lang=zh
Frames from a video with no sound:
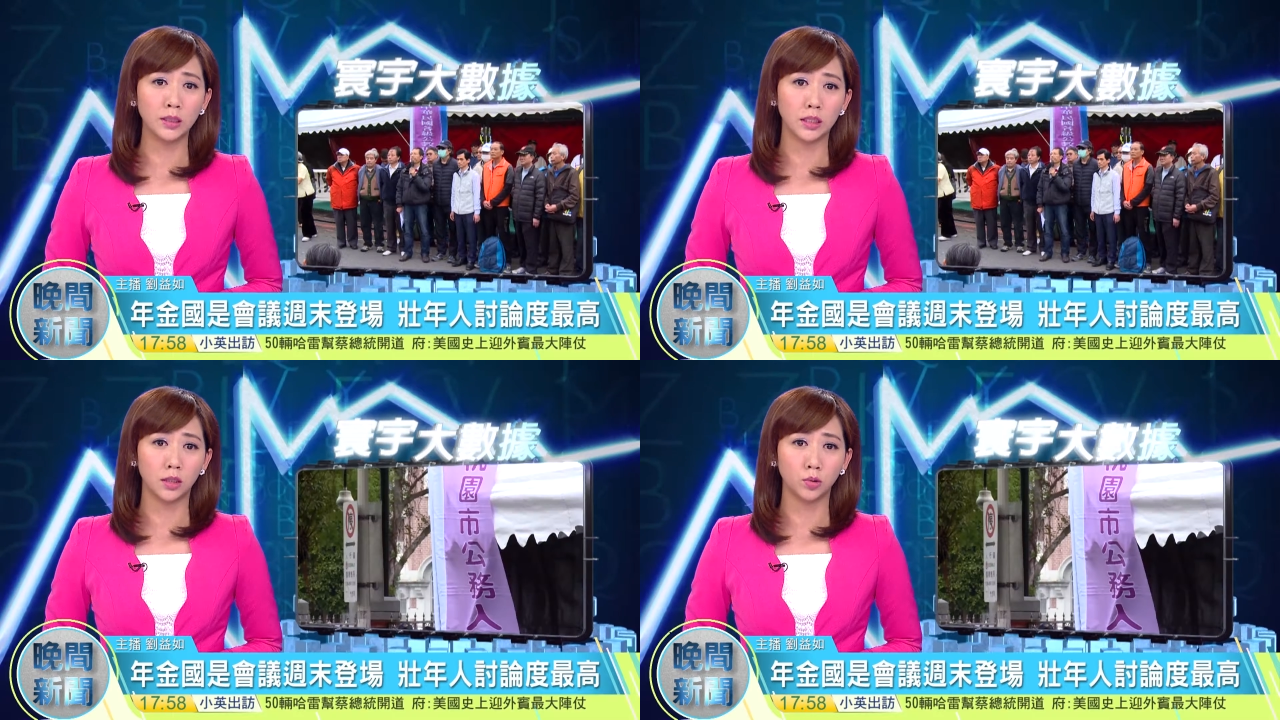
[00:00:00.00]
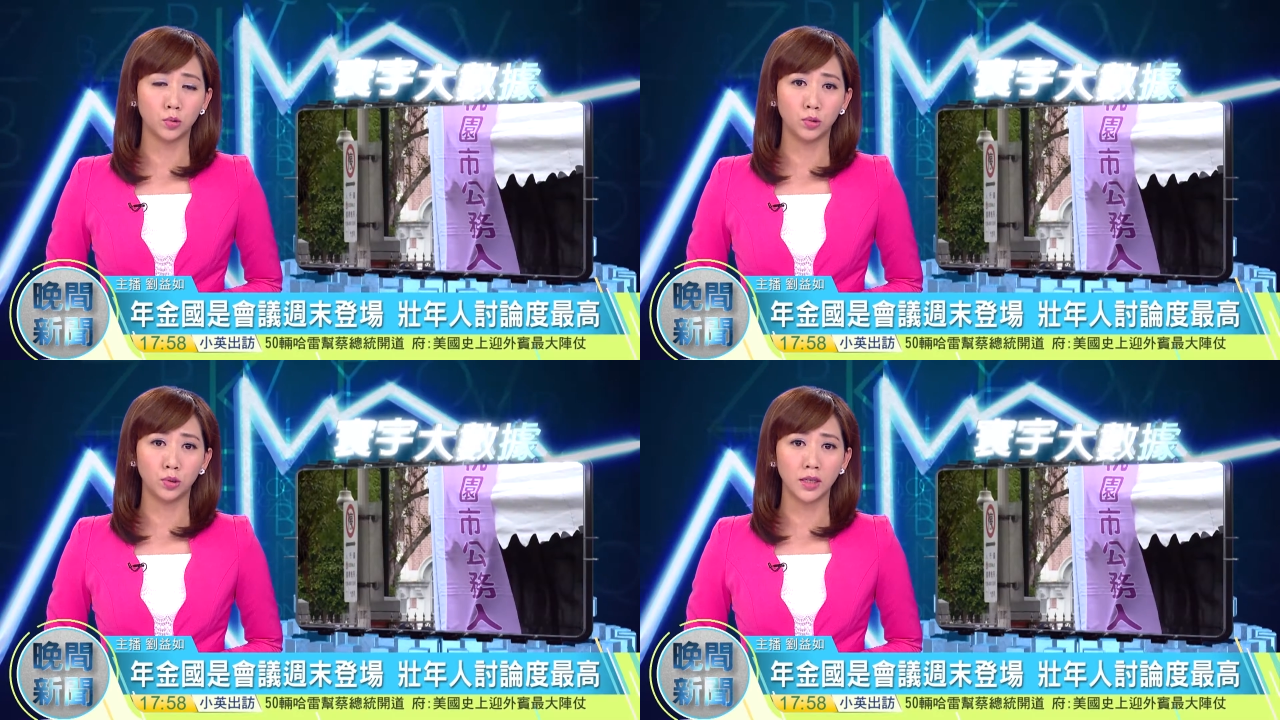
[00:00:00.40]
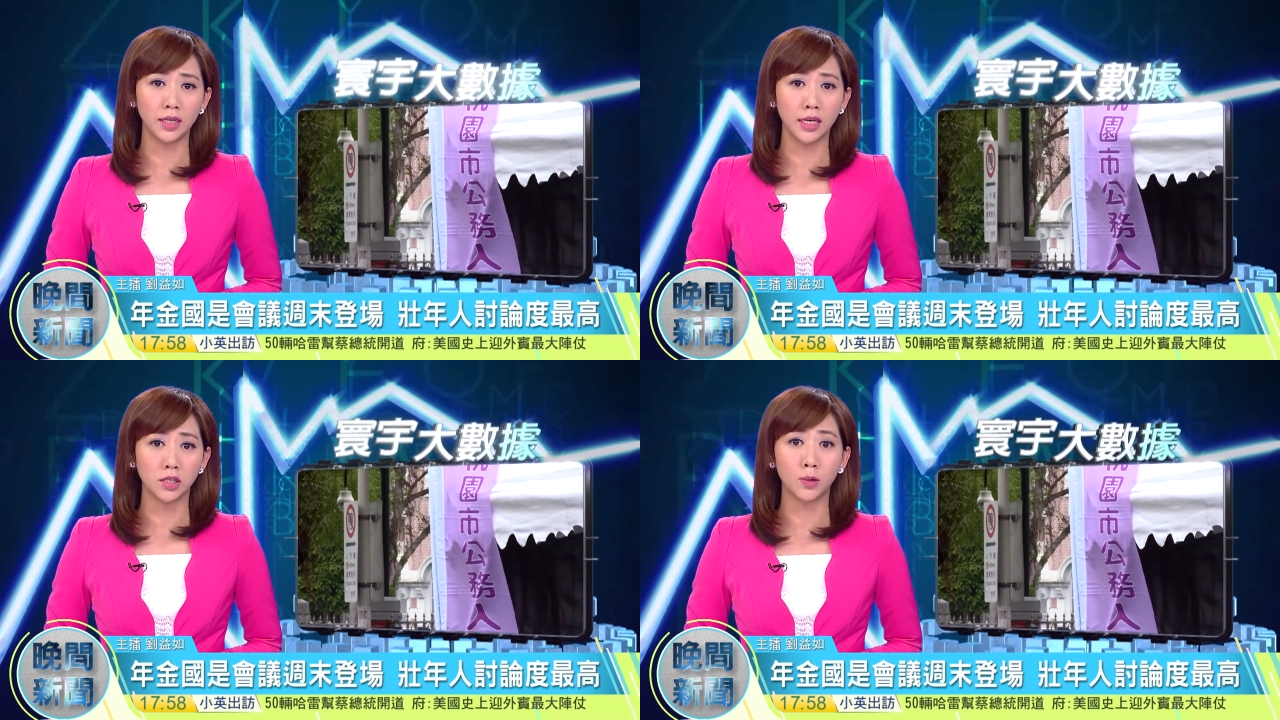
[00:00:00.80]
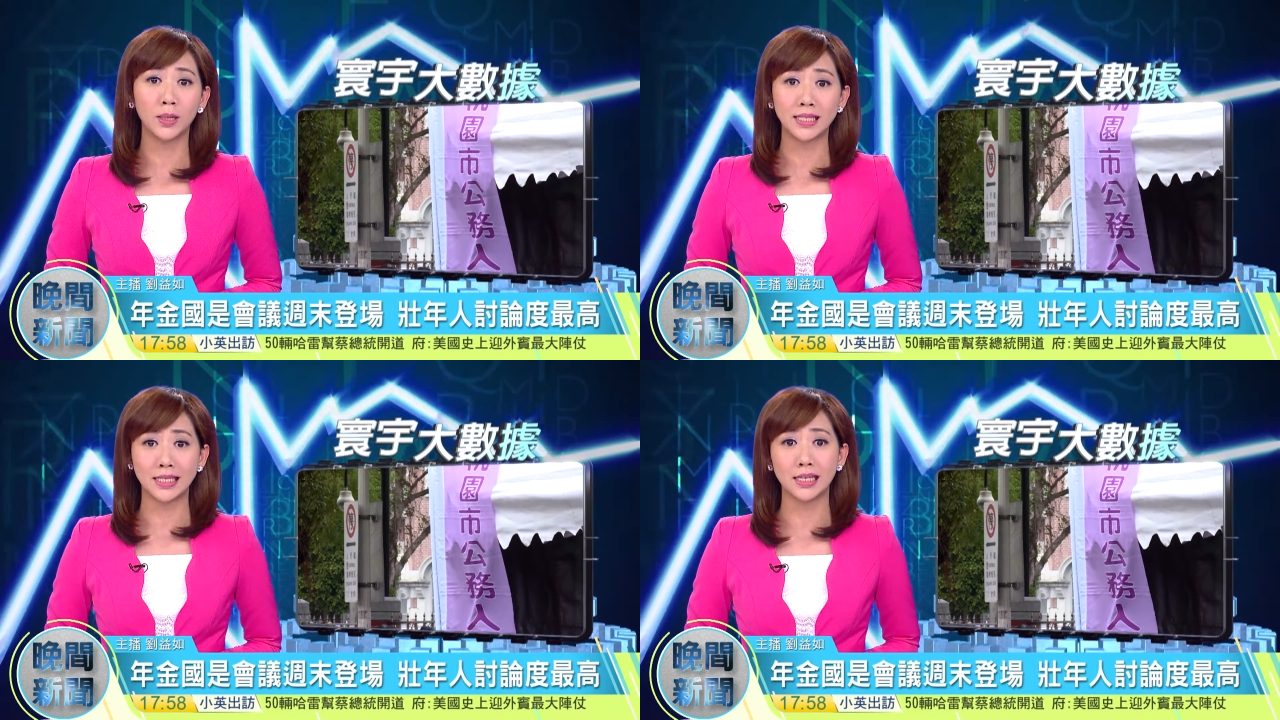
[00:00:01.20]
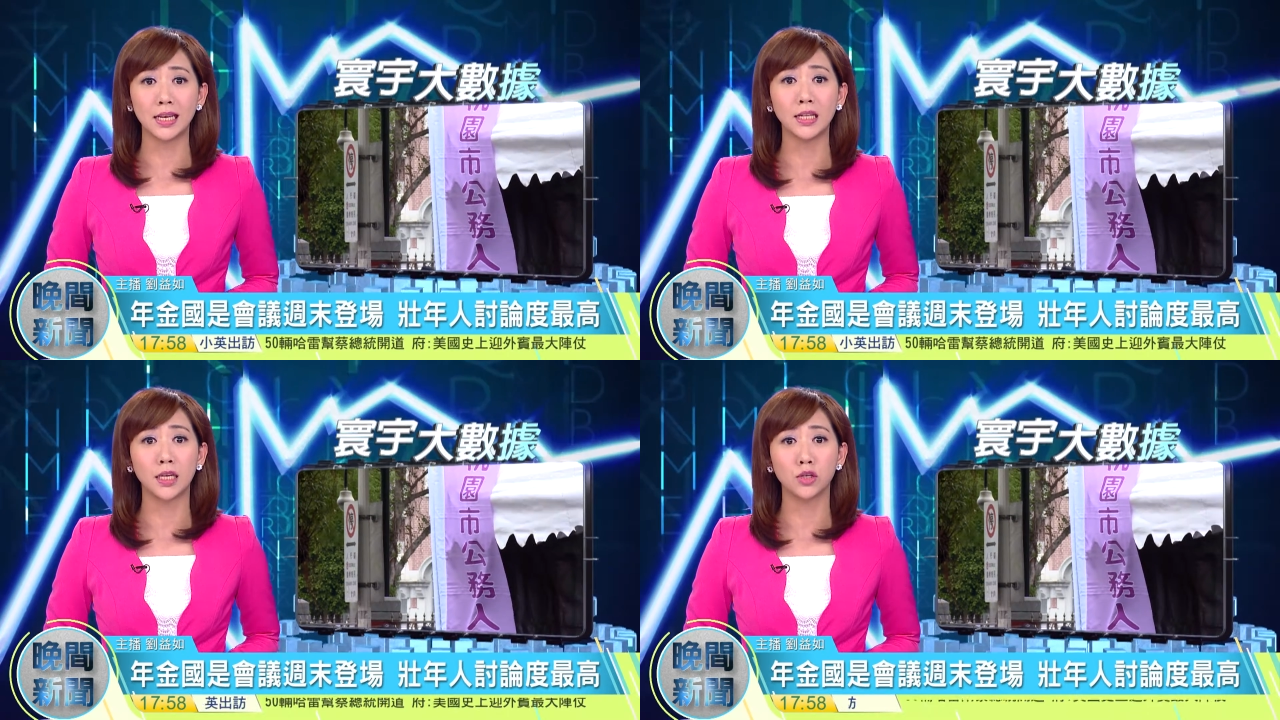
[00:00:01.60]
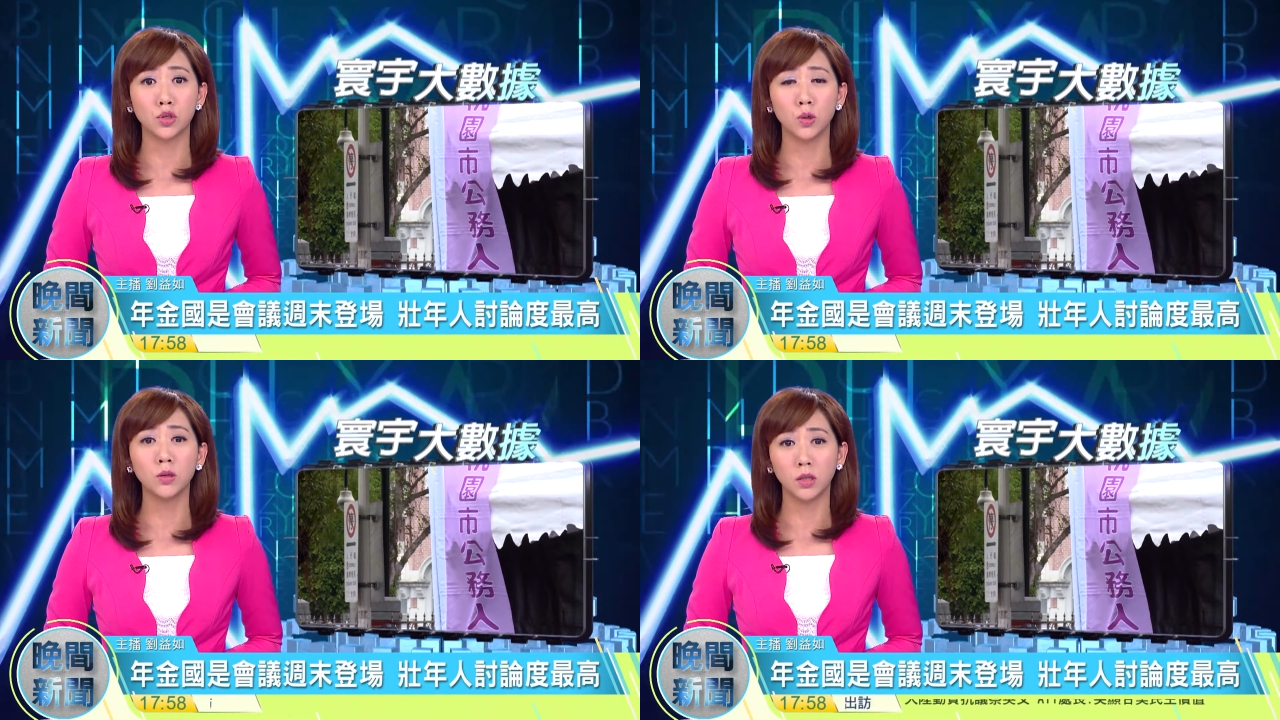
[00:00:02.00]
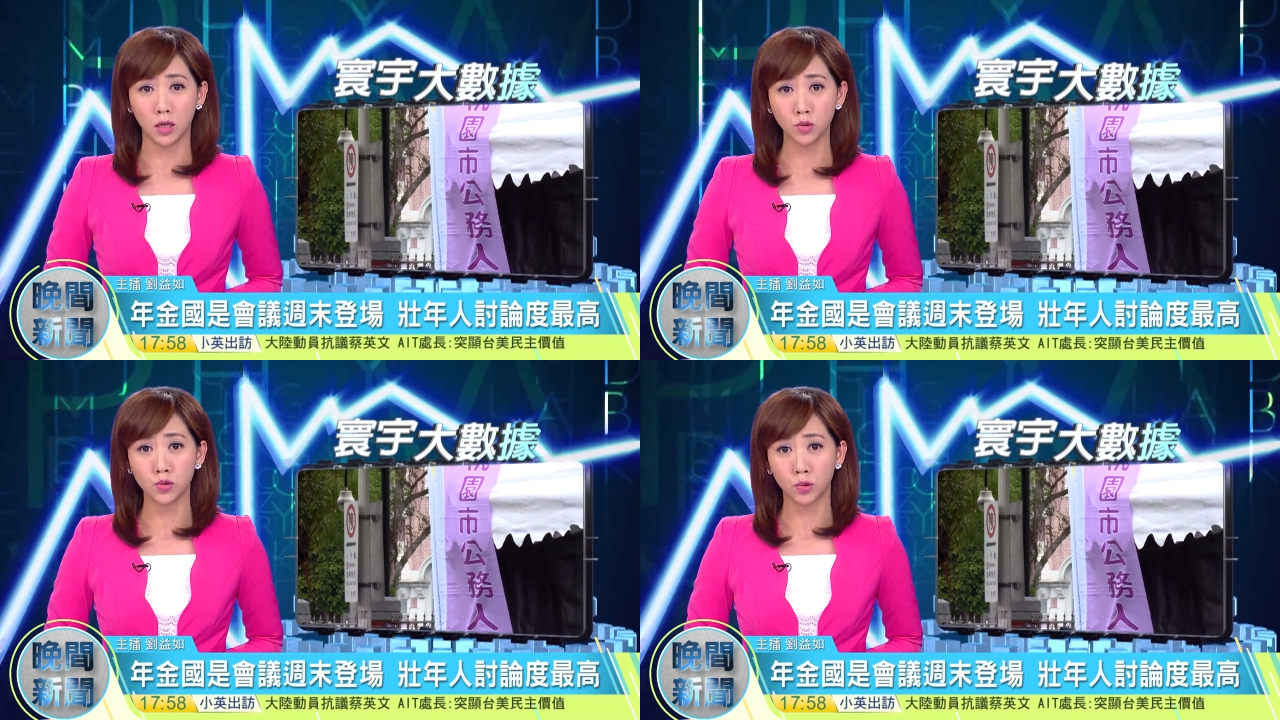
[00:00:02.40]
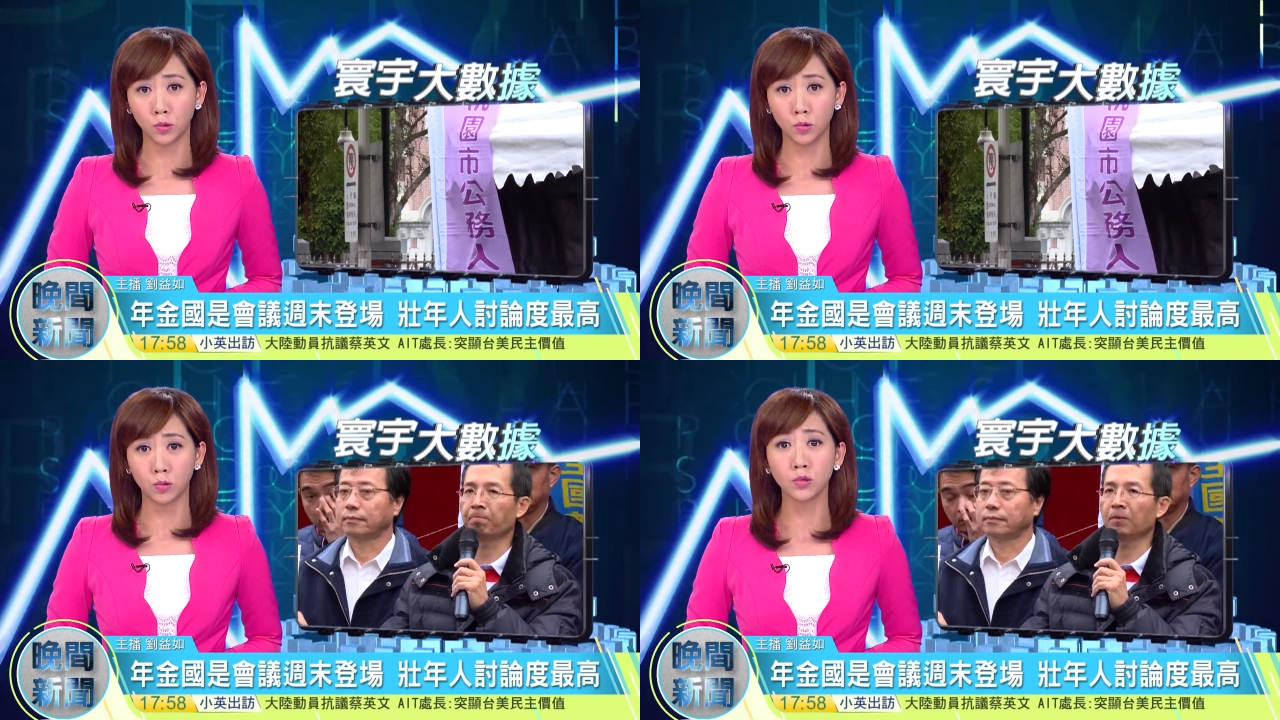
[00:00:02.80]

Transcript: 击的族群，也成为此议题中粘着度